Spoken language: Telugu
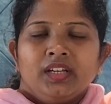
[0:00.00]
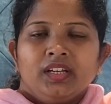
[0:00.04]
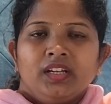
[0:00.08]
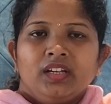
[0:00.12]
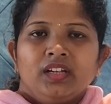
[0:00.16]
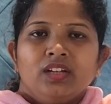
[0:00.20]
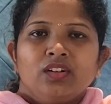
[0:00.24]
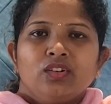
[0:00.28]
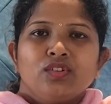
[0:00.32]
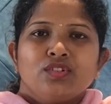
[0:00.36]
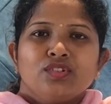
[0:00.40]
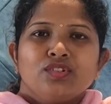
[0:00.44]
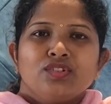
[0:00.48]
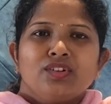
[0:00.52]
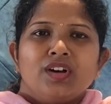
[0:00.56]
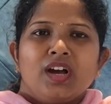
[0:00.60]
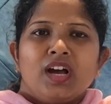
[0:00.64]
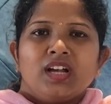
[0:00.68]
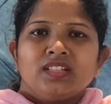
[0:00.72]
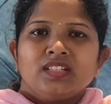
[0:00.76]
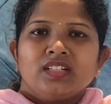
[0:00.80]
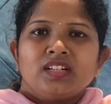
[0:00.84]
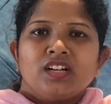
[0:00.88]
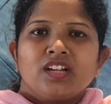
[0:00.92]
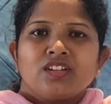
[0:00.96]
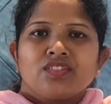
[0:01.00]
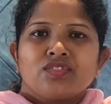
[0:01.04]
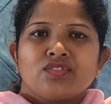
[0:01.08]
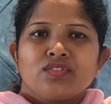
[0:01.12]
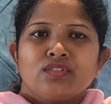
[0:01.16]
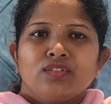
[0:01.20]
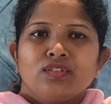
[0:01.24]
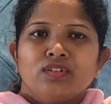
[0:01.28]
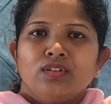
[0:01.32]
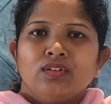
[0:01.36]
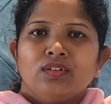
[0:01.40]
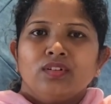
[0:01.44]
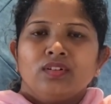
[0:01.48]
ఈరోజు ఆంధ్ర
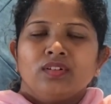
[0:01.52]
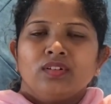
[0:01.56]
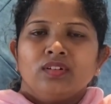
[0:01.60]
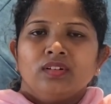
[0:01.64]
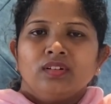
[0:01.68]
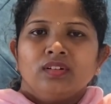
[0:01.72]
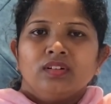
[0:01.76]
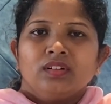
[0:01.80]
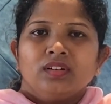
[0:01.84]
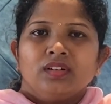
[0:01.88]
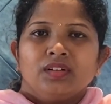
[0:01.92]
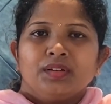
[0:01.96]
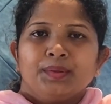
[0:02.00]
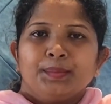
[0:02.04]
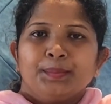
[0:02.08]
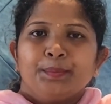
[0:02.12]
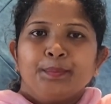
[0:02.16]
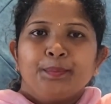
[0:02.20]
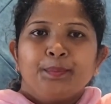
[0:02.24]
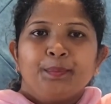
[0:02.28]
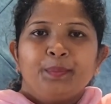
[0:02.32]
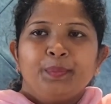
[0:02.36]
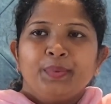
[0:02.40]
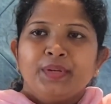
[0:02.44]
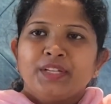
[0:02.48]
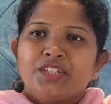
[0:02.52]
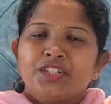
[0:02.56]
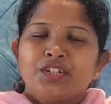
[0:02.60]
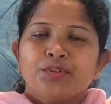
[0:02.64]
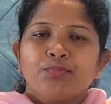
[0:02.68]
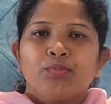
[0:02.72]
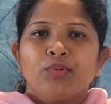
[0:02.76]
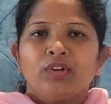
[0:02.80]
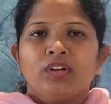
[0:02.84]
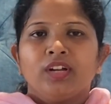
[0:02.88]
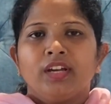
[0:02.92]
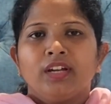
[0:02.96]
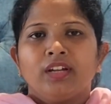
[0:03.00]
రాష్ట్రంలో పిచ్చి
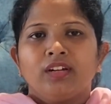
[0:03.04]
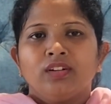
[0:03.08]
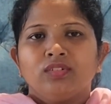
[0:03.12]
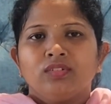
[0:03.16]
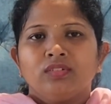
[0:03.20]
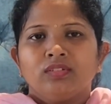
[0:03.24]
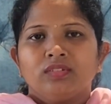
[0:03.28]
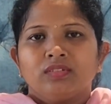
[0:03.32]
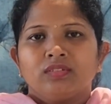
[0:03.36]
పుల్లయ్యలు